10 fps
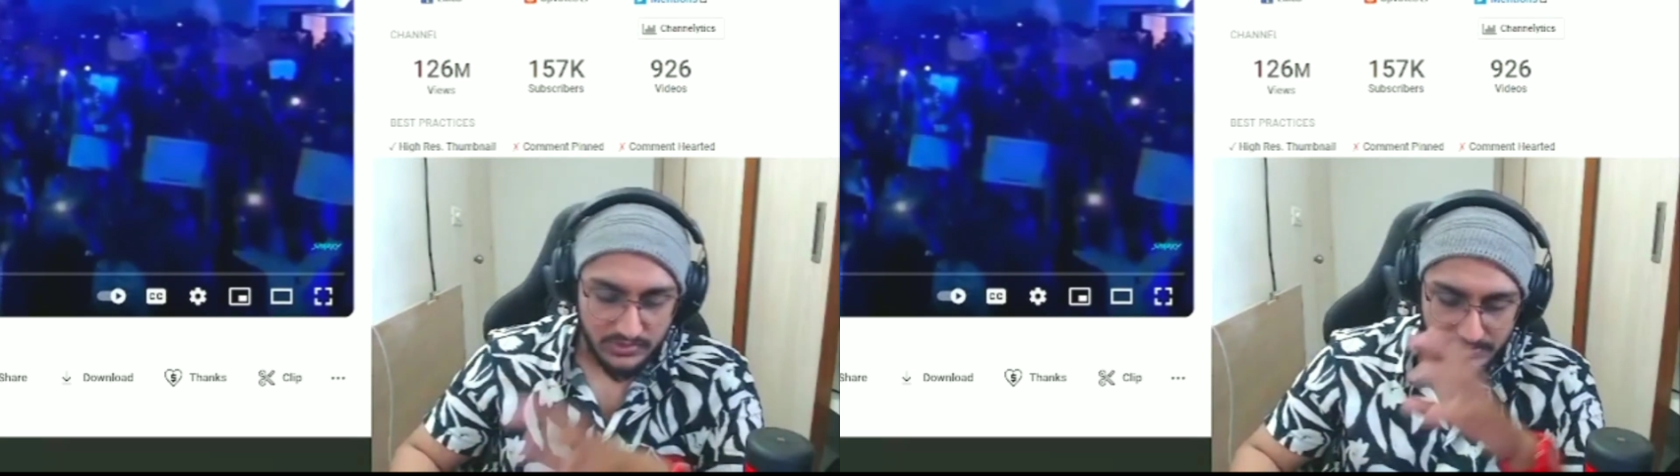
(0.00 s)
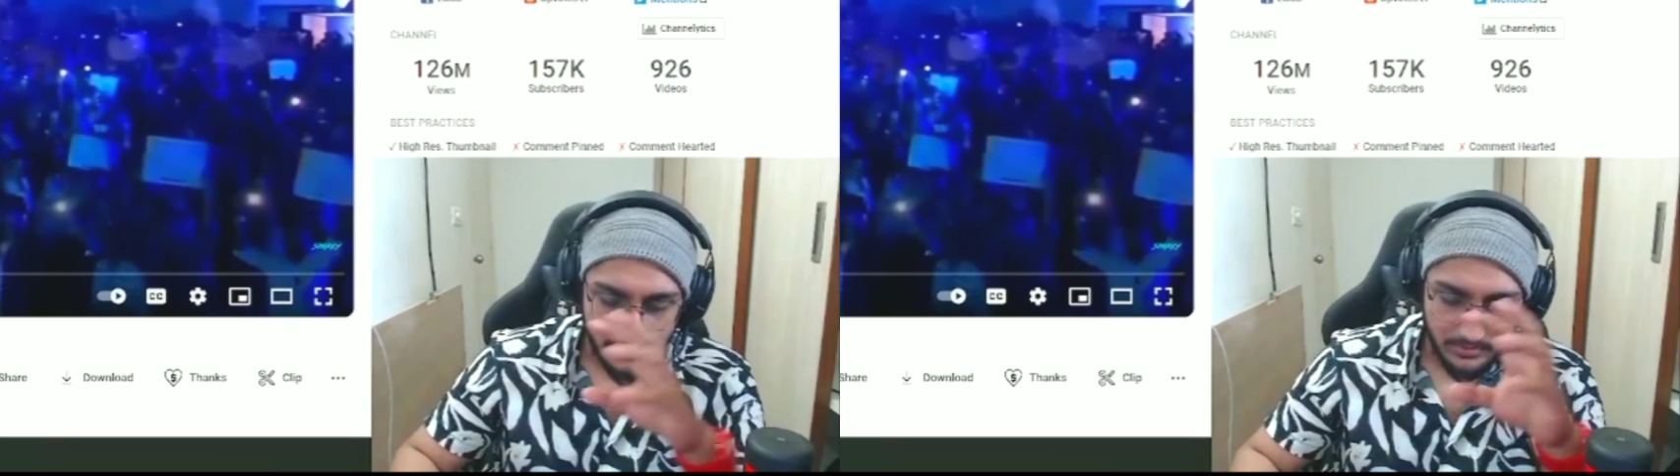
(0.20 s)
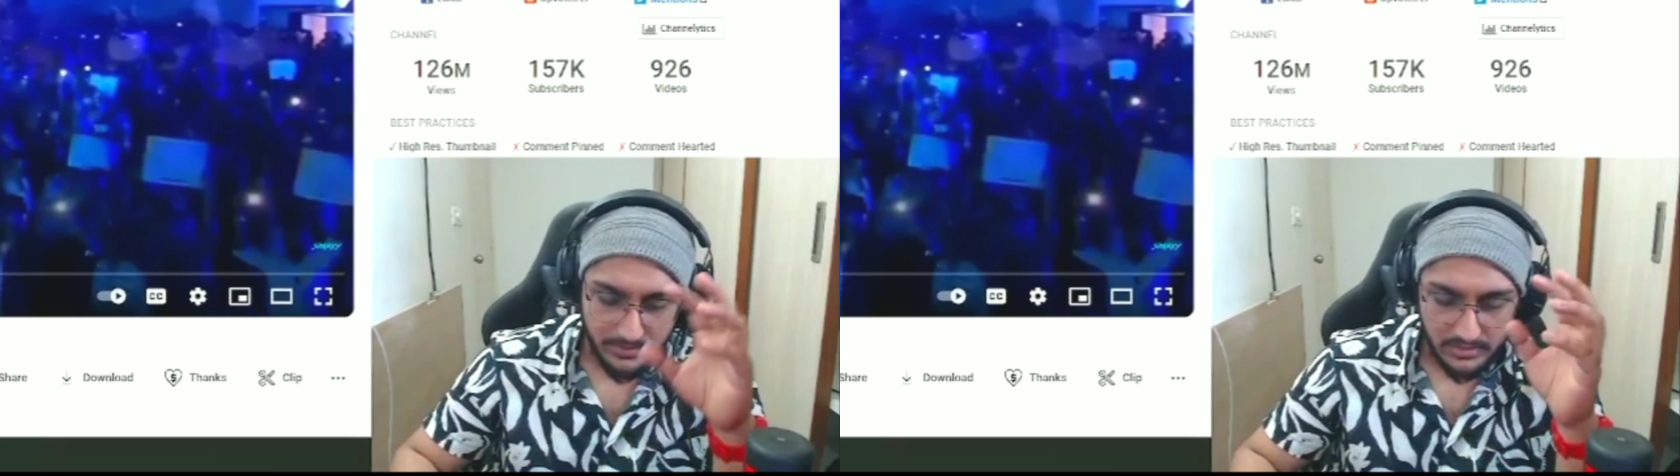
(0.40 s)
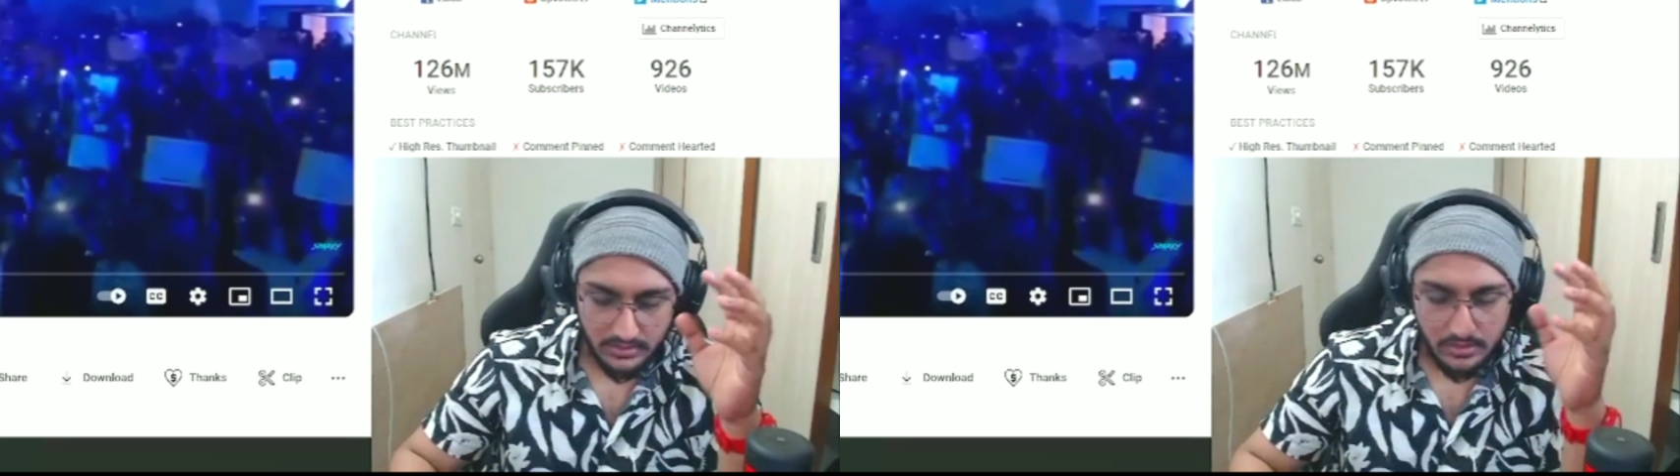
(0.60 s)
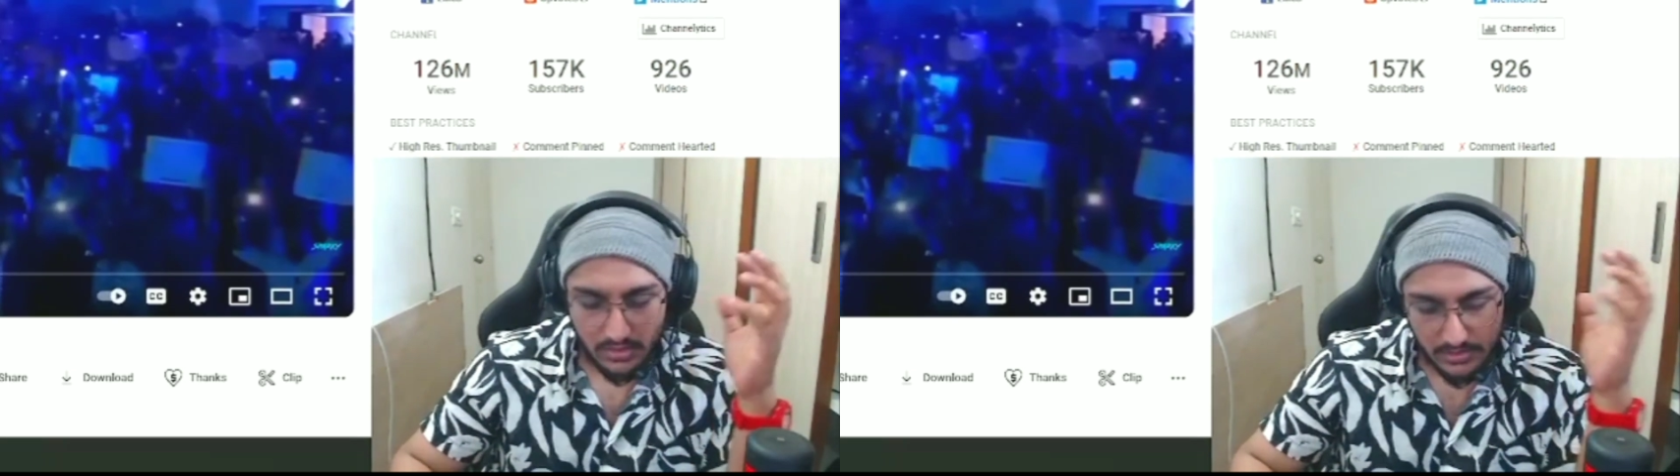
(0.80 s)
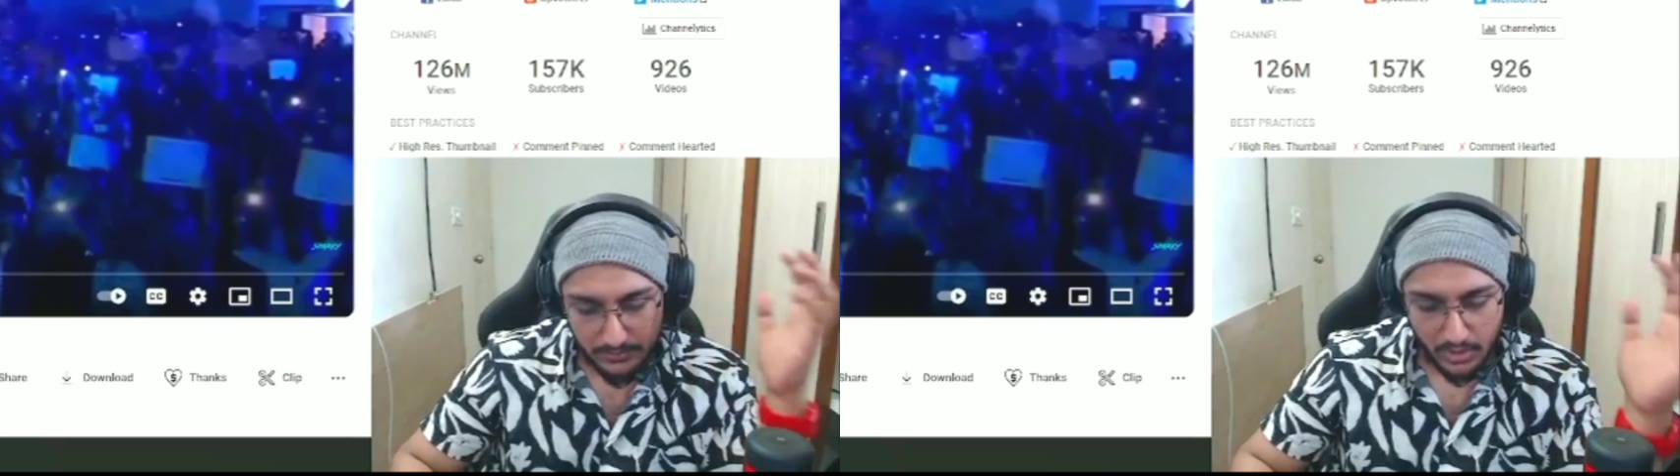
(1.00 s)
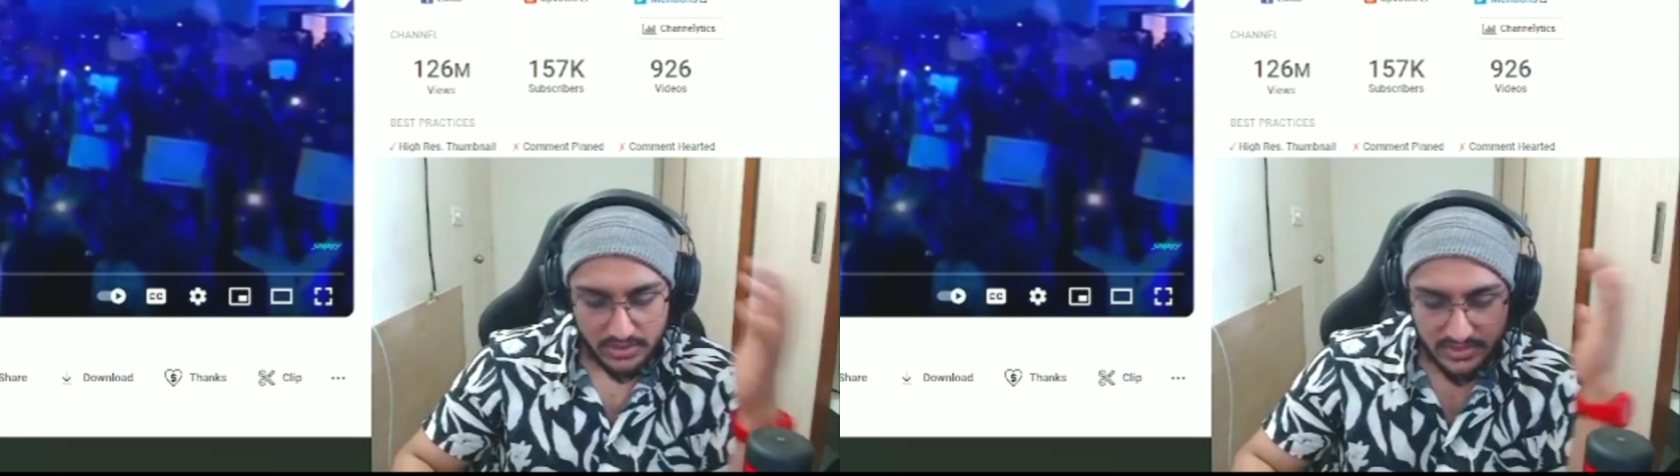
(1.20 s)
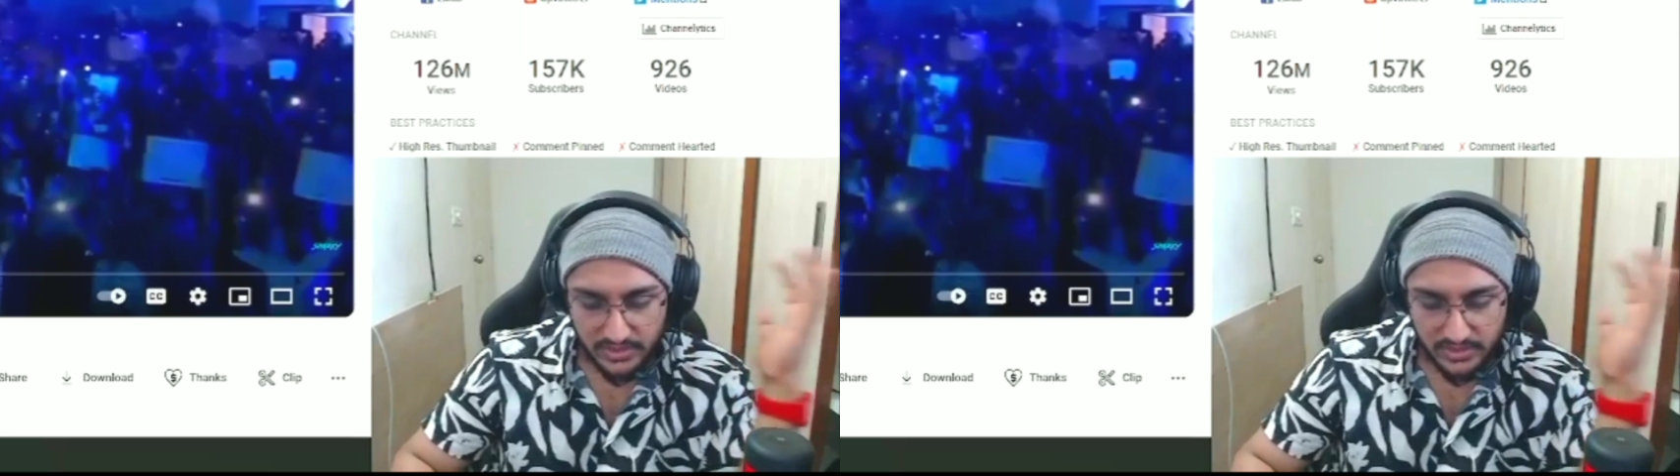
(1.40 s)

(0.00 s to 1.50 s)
अगर तुम समझ रहे हो मेरी बात कि